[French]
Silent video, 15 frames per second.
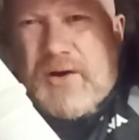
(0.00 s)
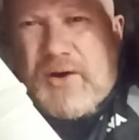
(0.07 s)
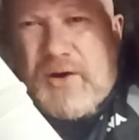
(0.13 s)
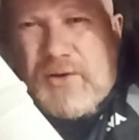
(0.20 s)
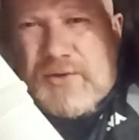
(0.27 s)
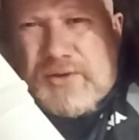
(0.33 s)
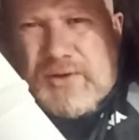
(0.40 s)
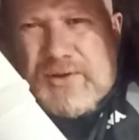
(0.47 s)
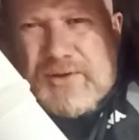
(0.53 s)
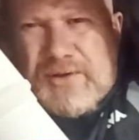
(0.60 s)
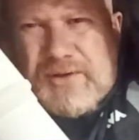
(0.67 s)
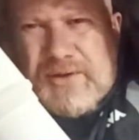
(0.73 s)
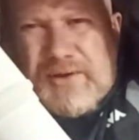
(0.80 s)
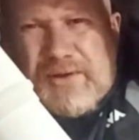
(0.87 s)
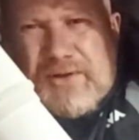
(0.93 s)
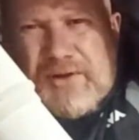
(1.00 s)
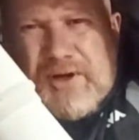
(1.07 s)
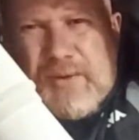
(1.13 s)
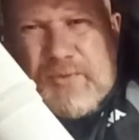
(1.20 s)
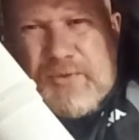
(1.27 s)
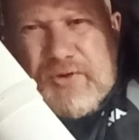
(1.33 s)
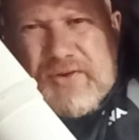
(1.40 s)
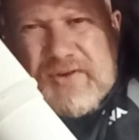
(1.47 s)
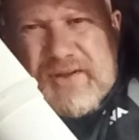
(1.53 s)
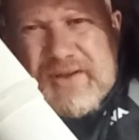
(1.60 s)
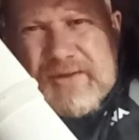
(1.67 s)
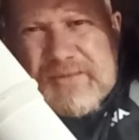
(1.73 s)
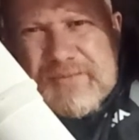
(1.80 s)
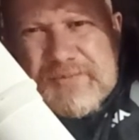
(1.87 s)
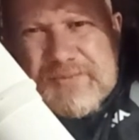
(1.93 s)
rentre comme
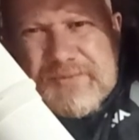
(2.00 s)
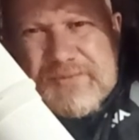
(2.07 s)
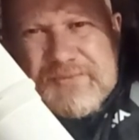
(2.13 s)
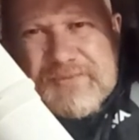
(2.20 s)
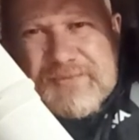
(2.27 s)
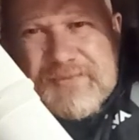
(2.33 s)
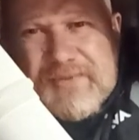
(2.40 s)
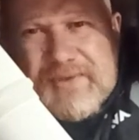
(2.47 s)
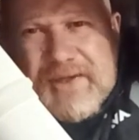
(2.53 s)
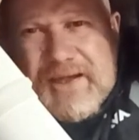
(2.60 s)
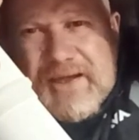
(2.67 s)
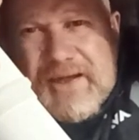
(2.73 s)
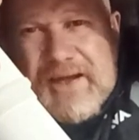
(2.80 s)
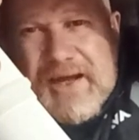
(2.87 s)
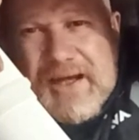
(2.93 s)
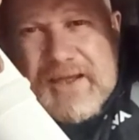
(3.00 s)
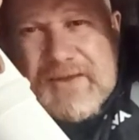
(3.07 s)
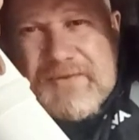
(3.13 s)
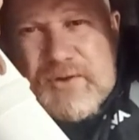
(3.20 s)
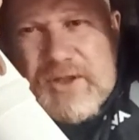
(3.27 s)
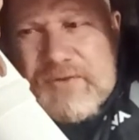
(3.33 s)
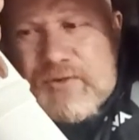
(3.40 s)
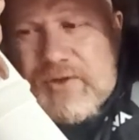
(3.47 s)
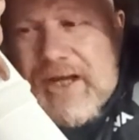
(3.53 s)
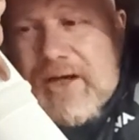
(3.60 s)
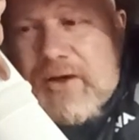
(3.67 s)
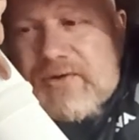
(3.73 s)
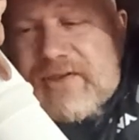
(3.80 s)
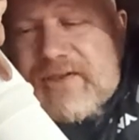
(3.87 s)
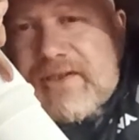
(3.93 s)
ceci. Arrivé au niveau de la
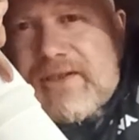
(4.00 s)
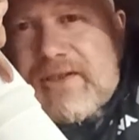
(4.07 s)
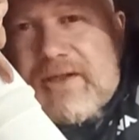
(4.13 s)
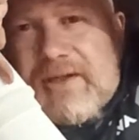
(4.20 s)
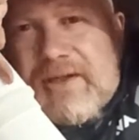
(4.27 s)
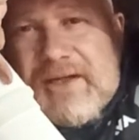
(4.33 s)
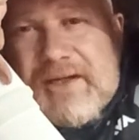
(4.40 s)
lentille,